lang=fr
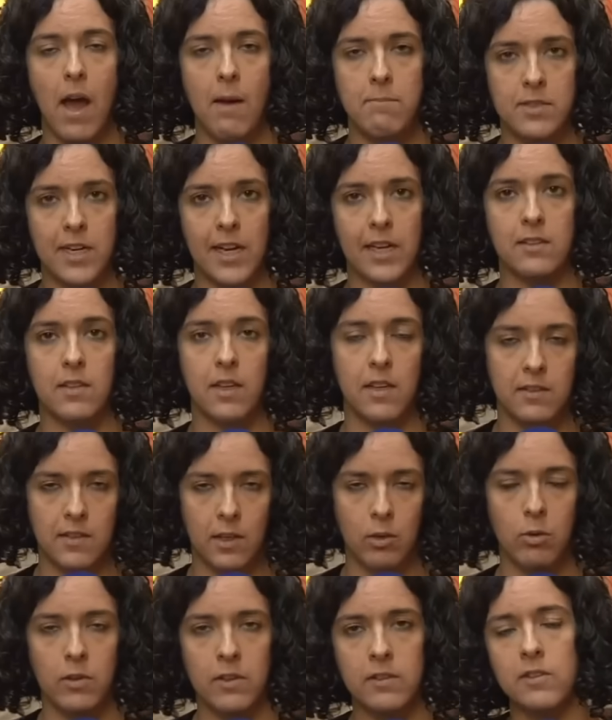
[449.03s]
abjects et
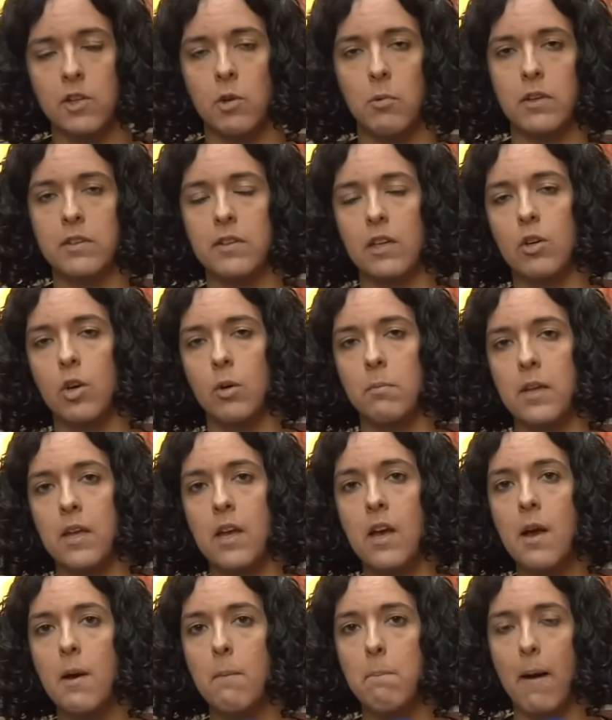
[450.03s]
terroristes qui ont été commis
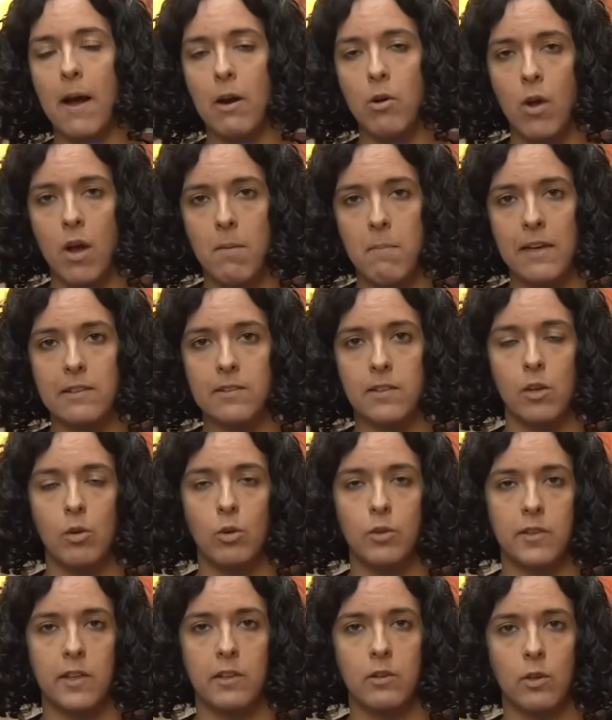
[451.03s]
par le Hamas
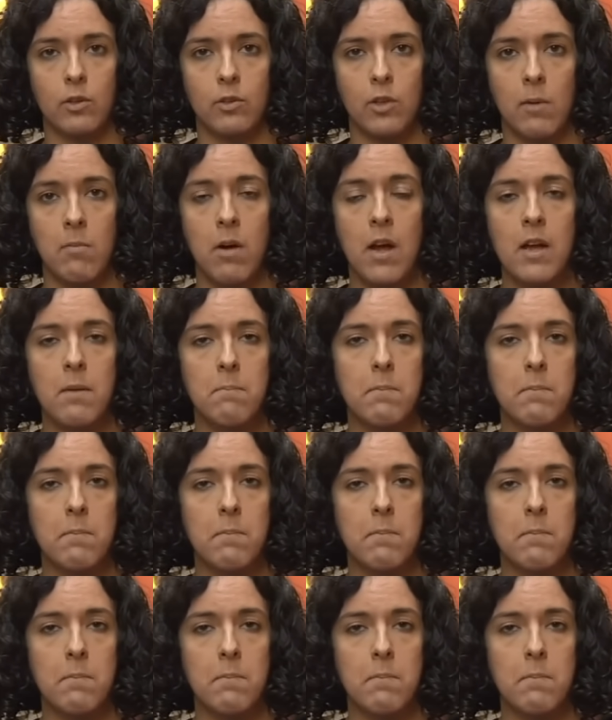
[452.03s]
le 7 octobre,